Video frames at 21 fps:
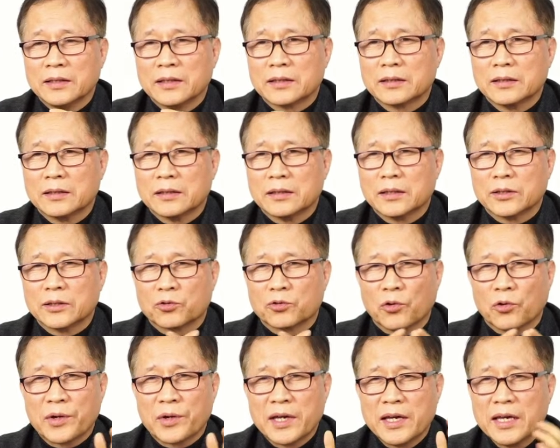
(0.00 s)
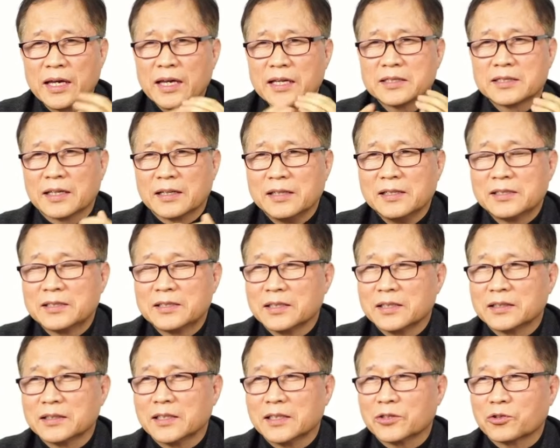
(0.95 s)
그 교회의 죄를
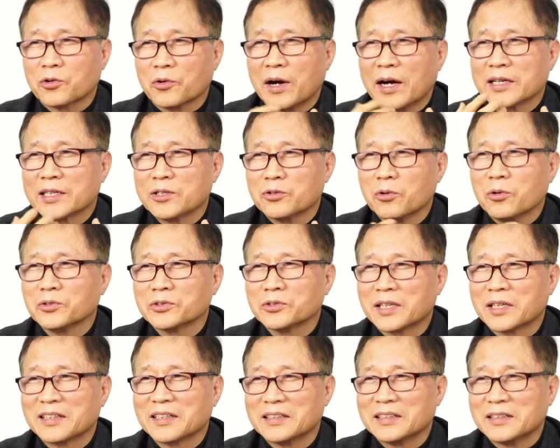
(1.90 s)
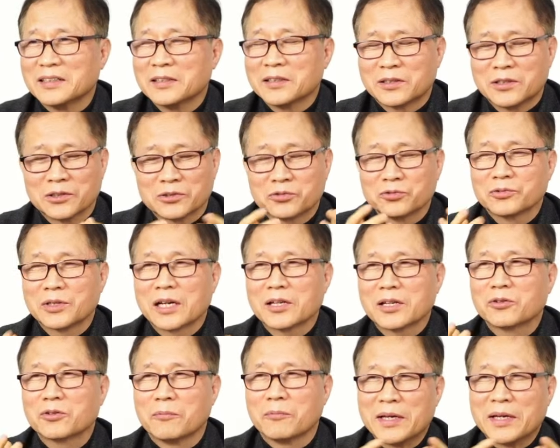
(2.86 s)
지은 걸 교황이 용서하는 그
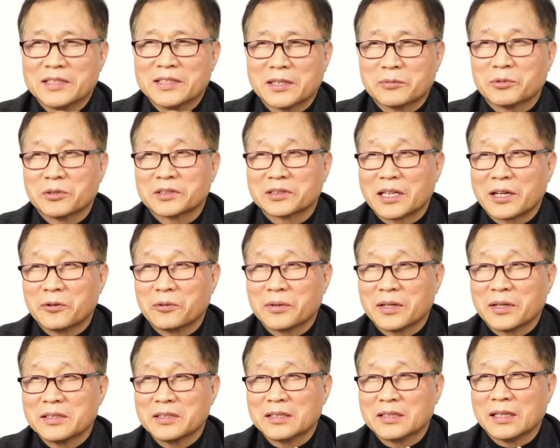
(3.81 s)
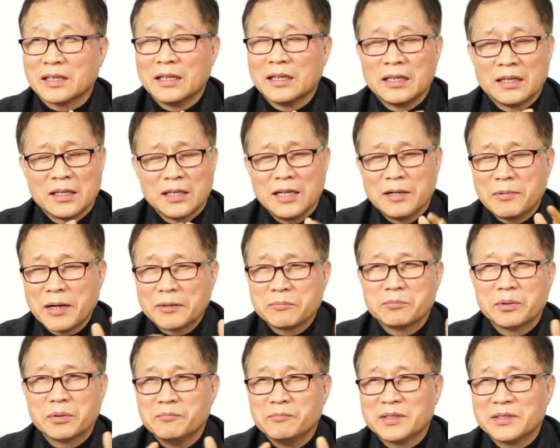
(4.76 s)
수단으로 면제부를 사용했지
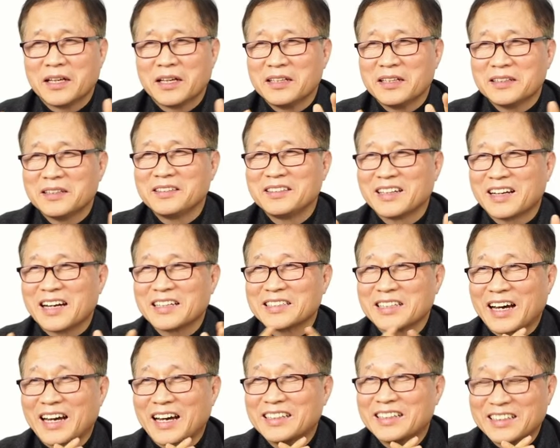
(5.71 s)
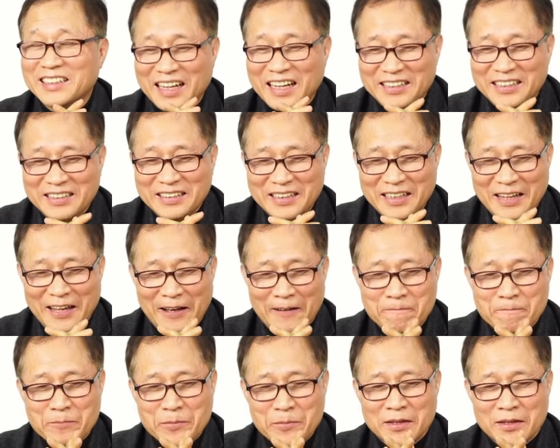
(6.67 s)
일반 범죄 이런 데까지 하는 건 아닌데
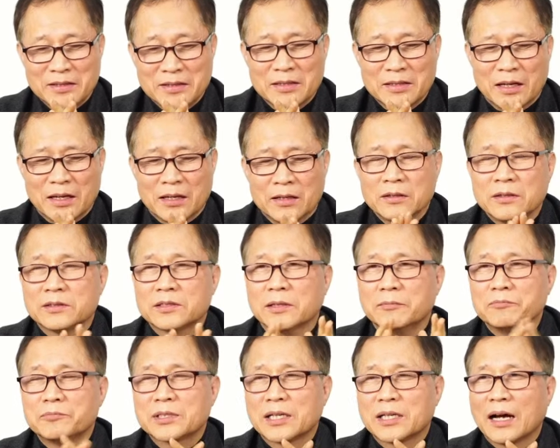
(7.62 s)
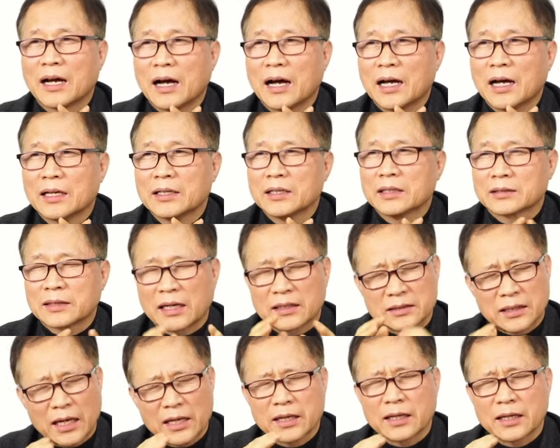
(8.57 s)
이제 점차
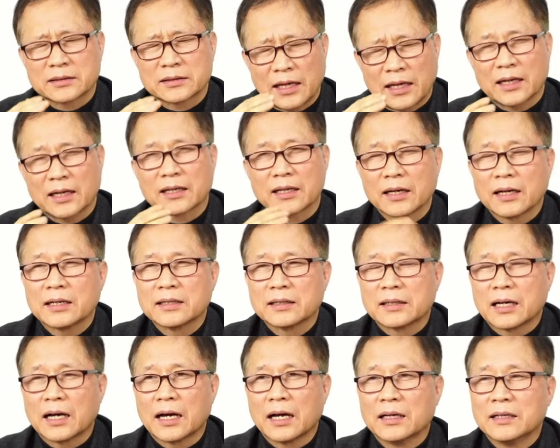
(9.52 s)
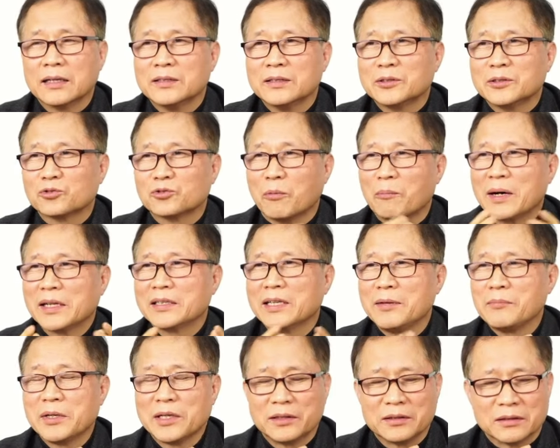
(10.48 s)
이사이가 타락해 가니까 돈만
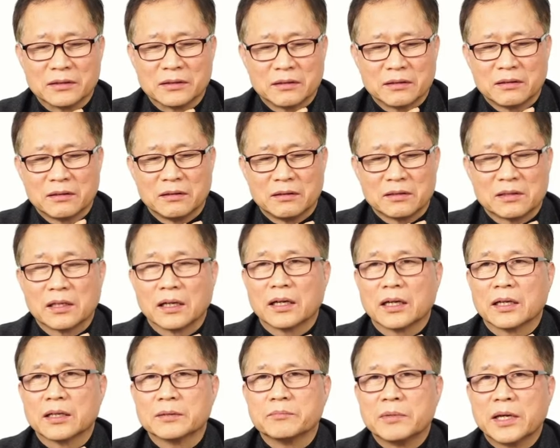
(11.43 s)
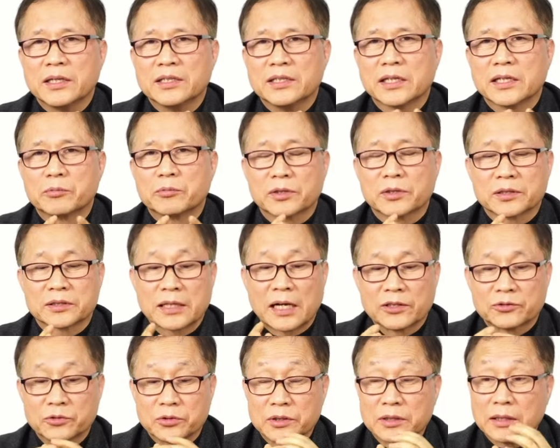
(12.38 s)
내면 이제 면제부를
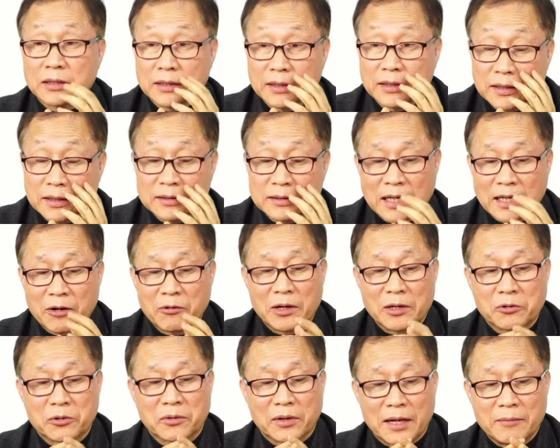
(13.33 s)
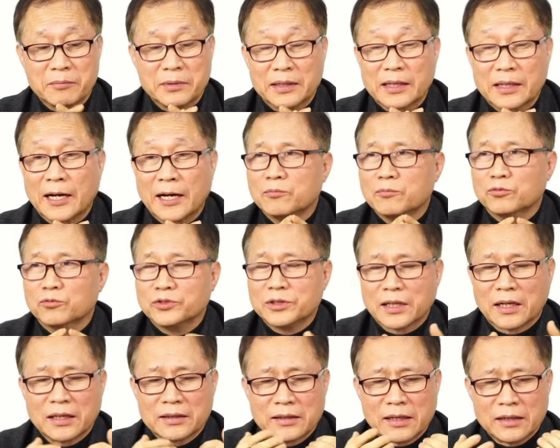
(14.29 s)
살 수 있는 그런 상황으로 갑니다. 그
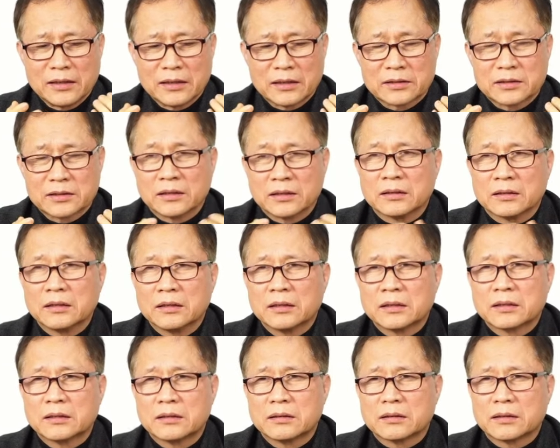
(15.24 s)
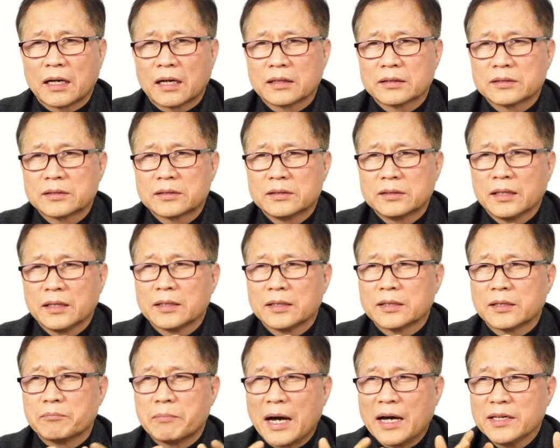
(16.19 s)
문제가 된 것은 그 당시에
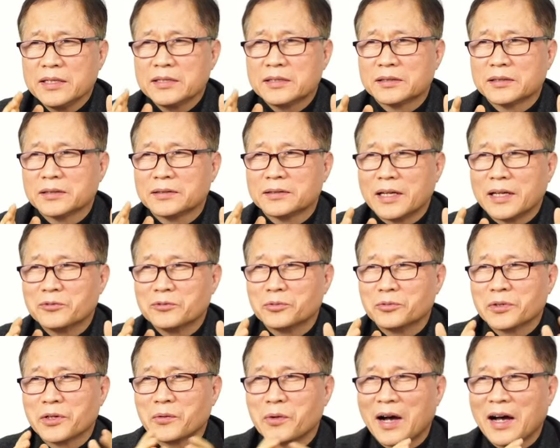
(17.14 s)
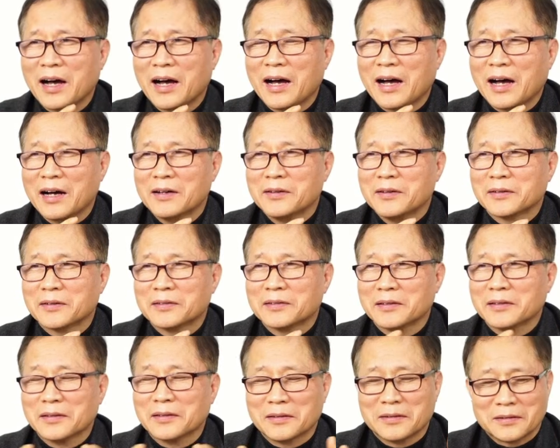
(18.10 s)
이제 마인츠 대주교가
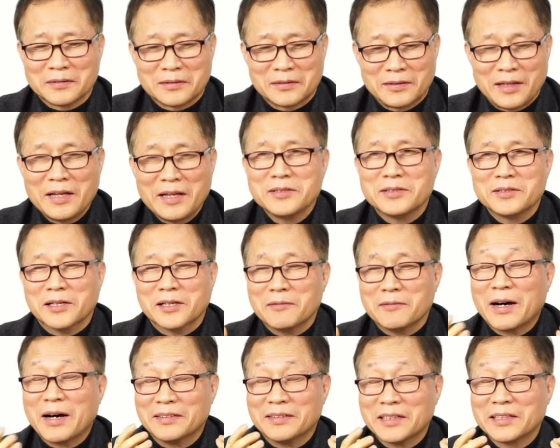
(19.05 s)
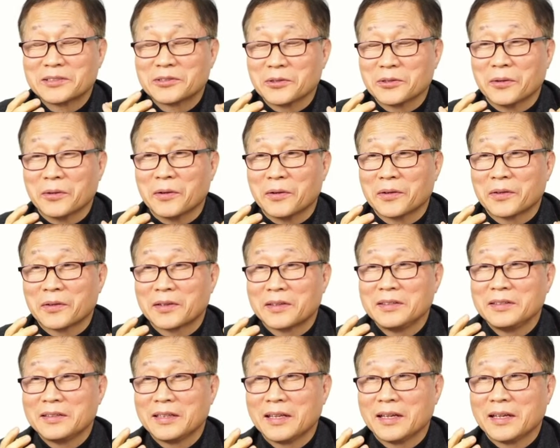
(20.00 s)
그된지 얼마 안 됐어요.
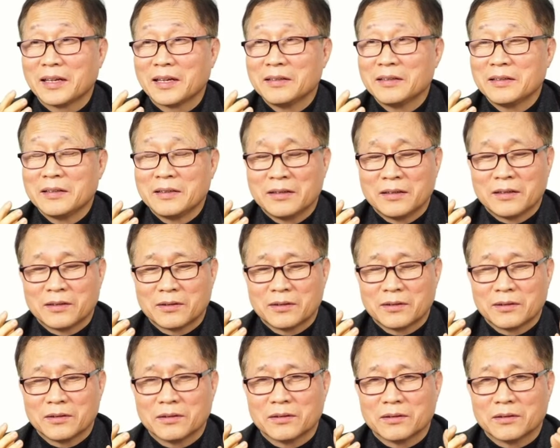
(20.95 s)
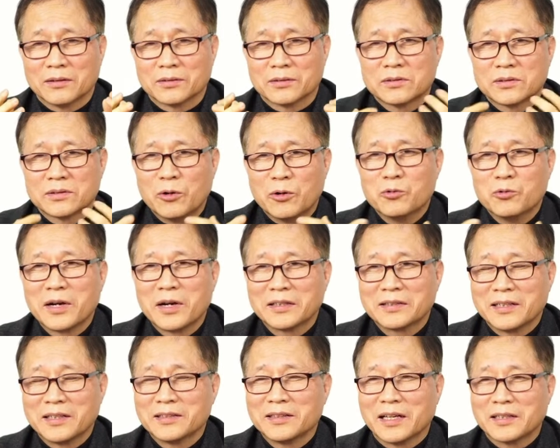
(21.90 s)
그런데 그 재우가
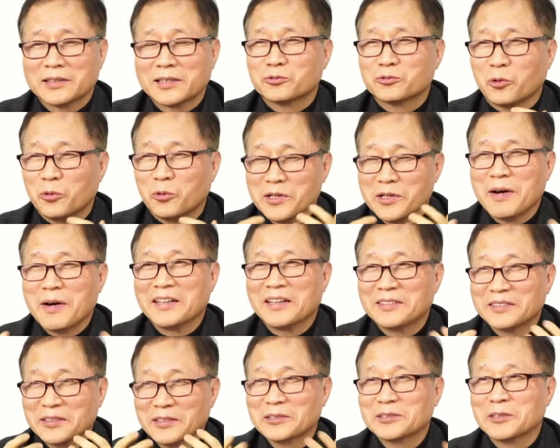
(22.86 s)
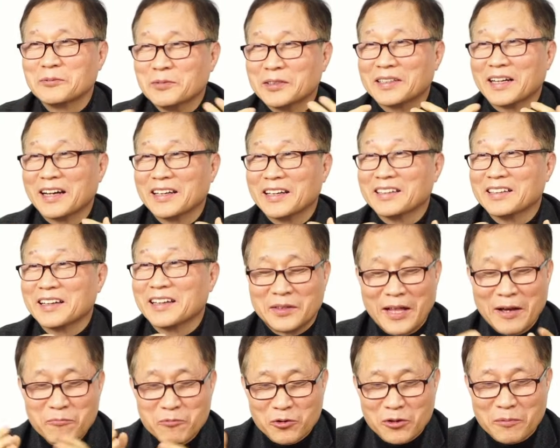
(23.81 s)
되는데 옛날 돈이 많이 들었습니다. 이게
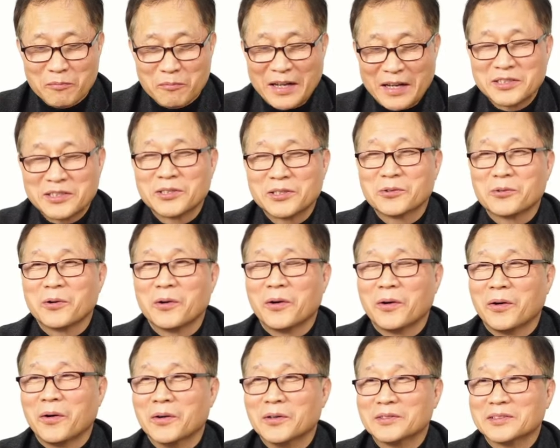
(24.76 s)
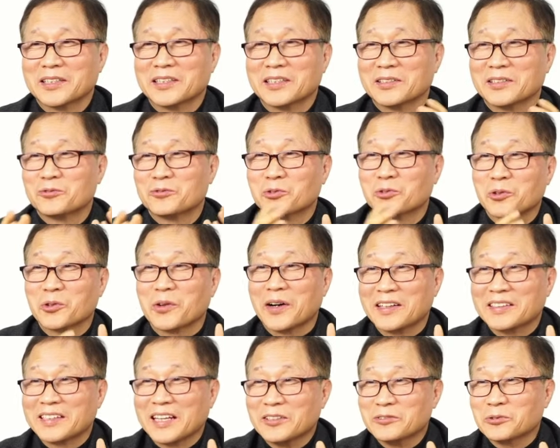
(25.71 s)
뇌물을 바치고 이제
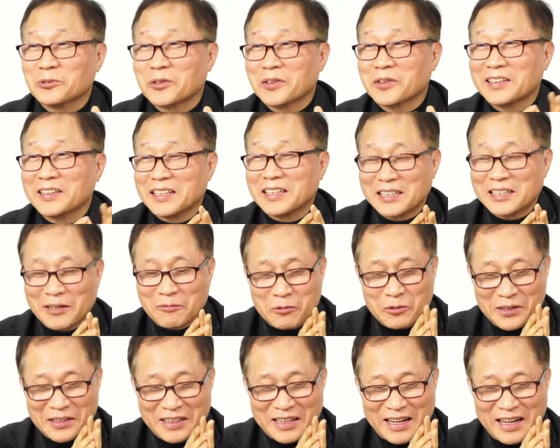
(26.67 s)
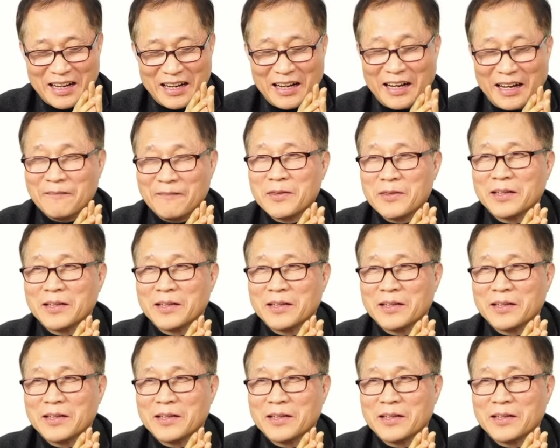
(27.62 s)
주교가 대주교가 되다 보니까